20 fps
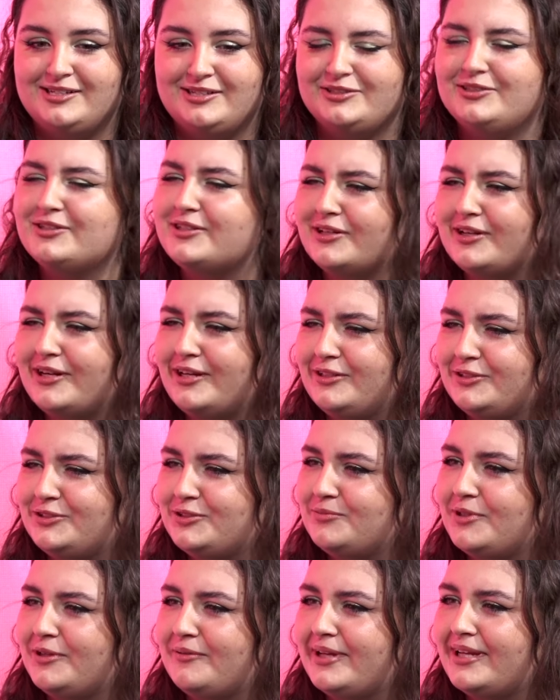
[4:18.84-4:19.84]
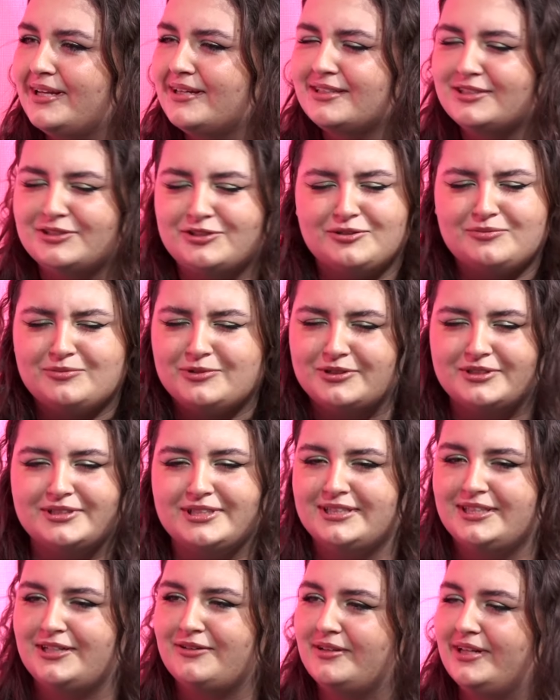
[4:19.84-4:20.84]
yo creo que lo he hecho muy bien, estoy muy
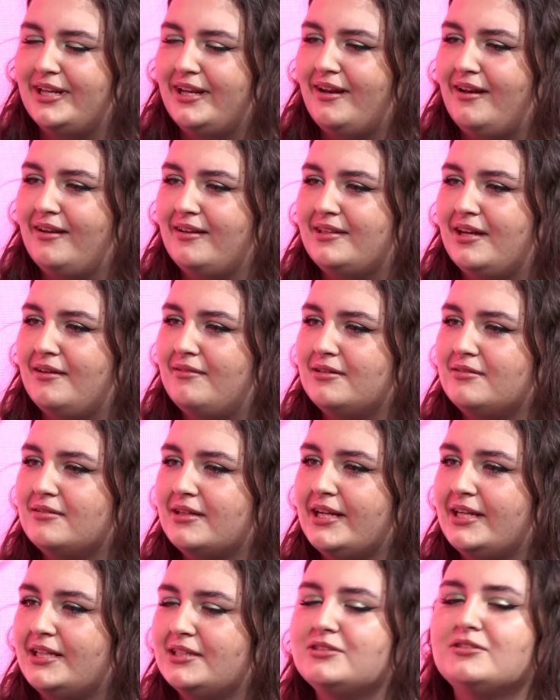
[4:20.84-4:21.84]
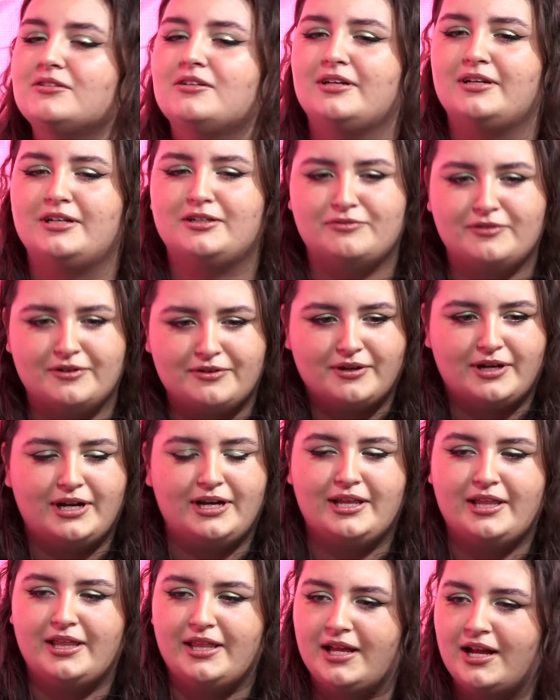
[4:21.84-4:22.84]
contenta con el trabajo que he hecho, con el esfuerzo que
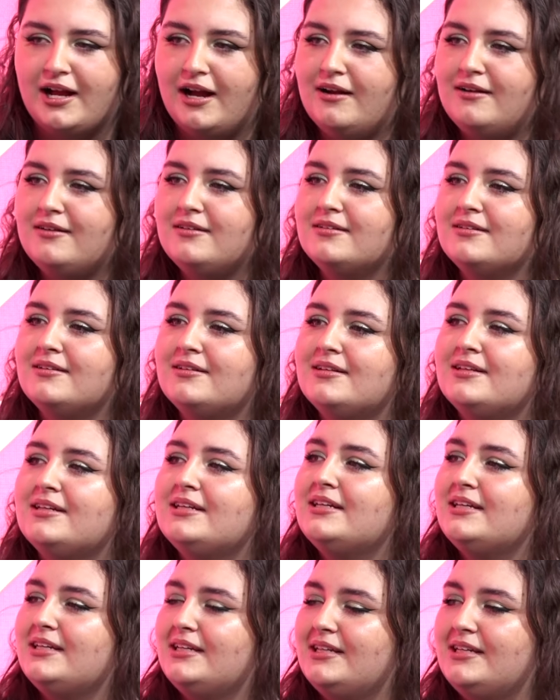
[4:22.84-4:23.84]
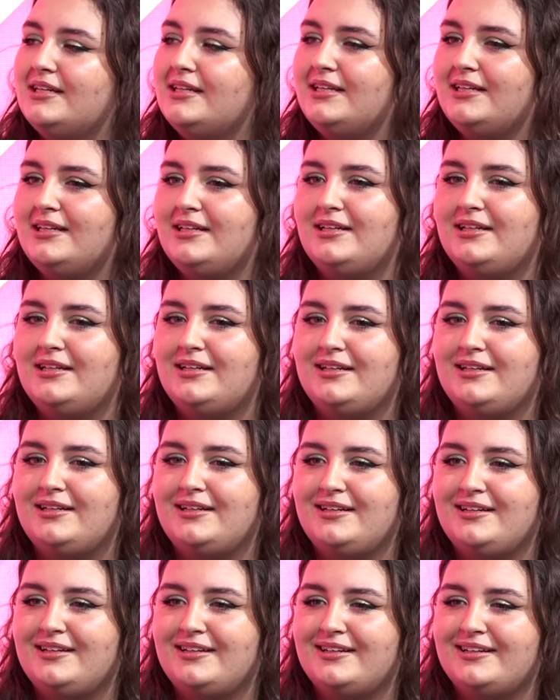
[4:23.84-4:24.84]
le he dedicado. Muy bien.
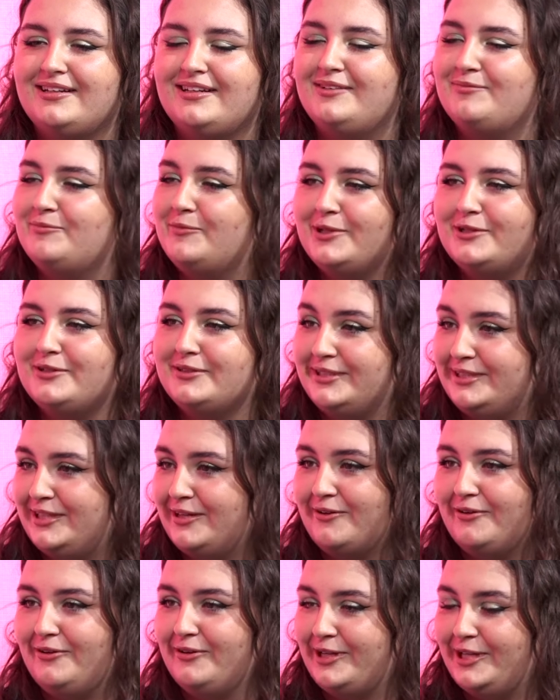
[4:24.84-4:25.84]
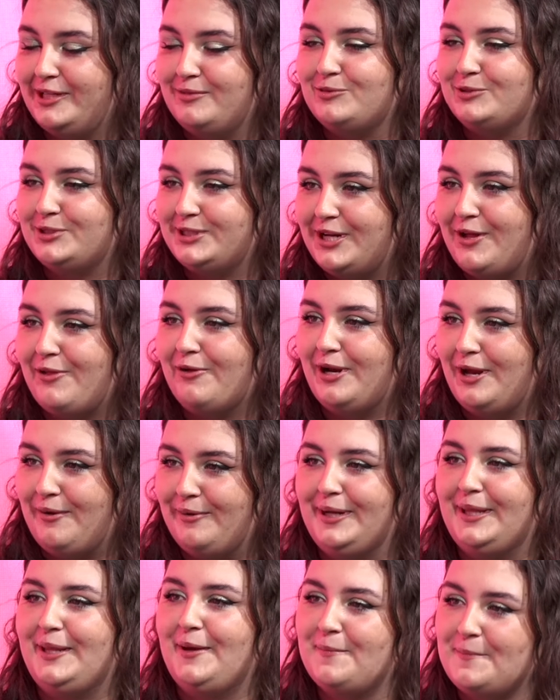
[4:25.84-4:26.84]
Y, muy contenta con lo que he demostrado, la
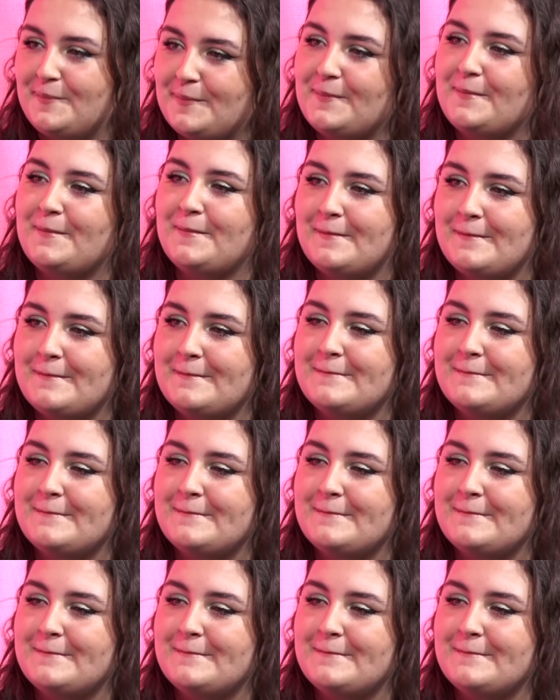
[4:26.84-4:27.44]
verdad. ¿Y